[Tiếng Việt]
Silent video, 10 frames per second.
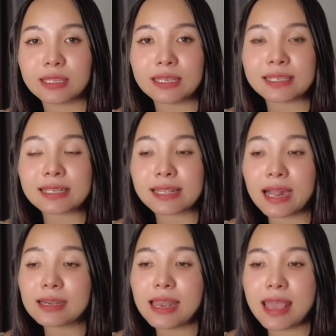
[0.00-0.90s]
thì chắc
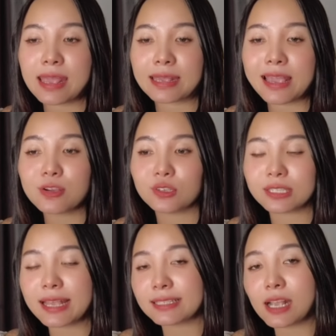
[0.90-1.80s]
chắn là cái người
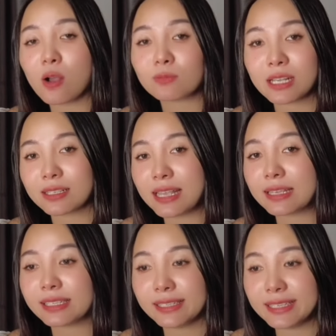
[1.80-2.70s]
ta sẽ không sẵn
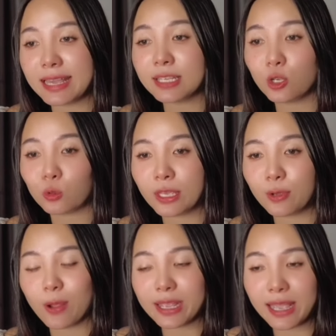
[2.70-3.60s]
sàng chi trả nhiều tiền
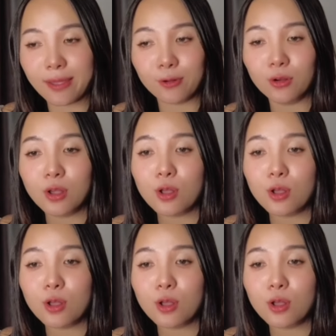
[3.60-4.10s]
quảng cáo.